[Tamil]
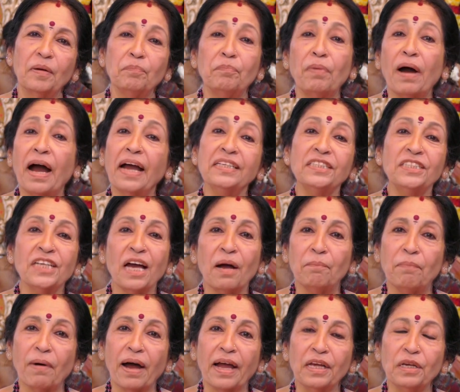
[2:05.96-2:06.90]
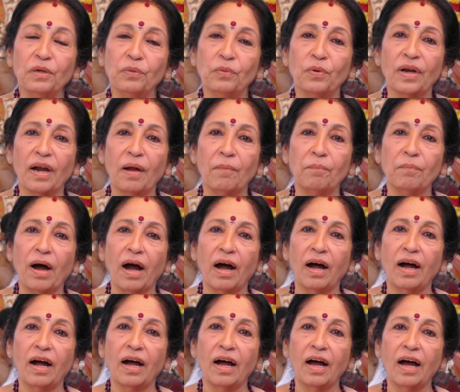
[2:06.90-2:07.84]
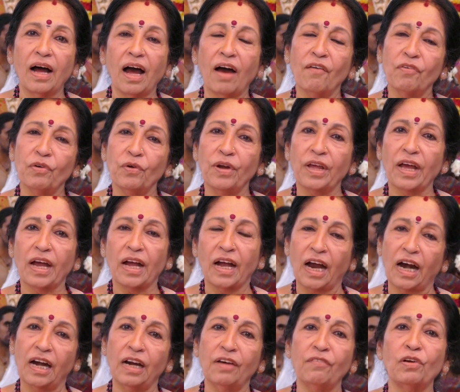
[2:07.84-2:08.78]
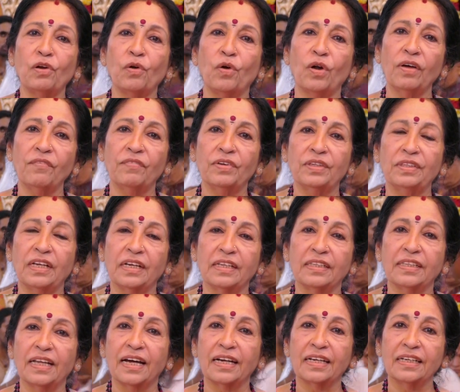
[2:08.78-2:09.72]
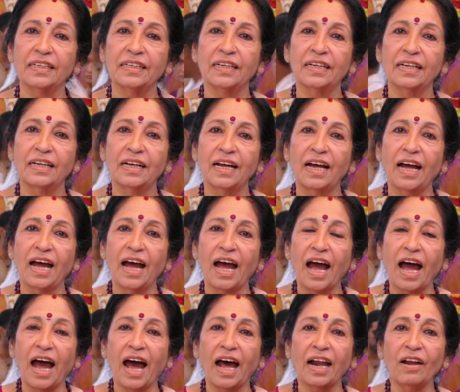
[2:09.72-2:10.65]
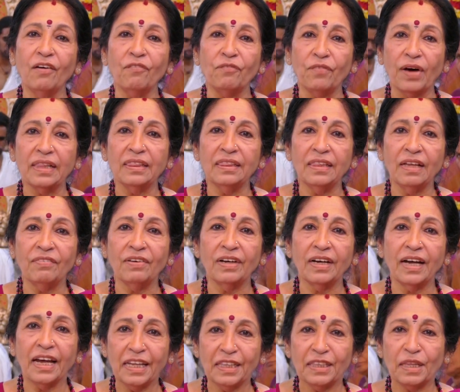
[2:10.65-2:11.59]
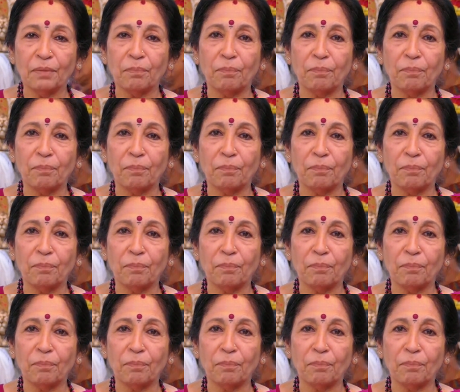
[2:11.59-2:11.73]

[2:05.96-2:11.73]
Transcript: பாய்ஜா பாயின்னு ஒரு அம்மா அவருடைய கணவரோட வந்திருந்தார் ஆனால் வந்தவங்க இந்த